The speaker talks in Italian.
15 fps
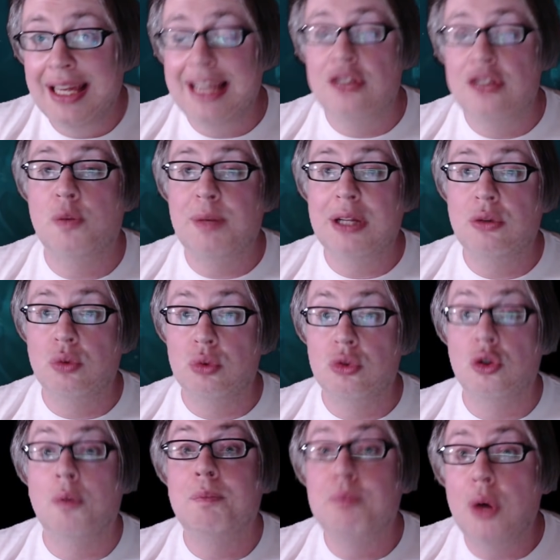e
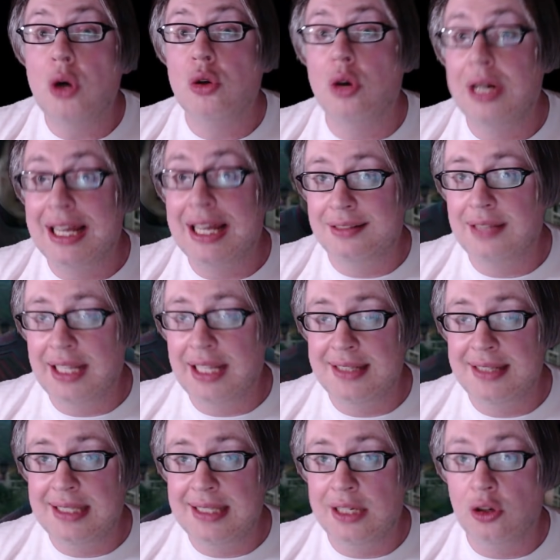soprattutto poco
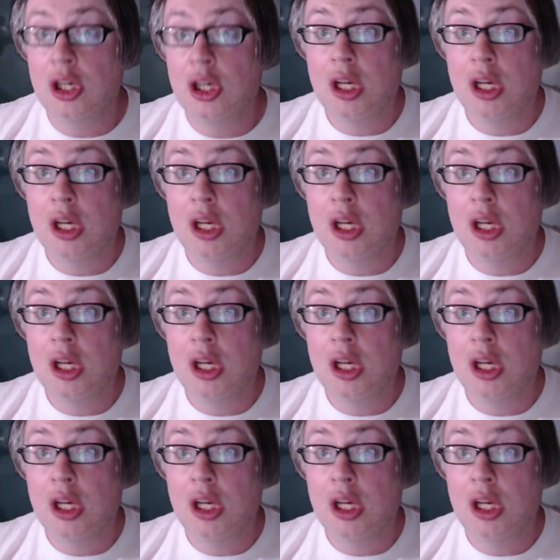caratteristico,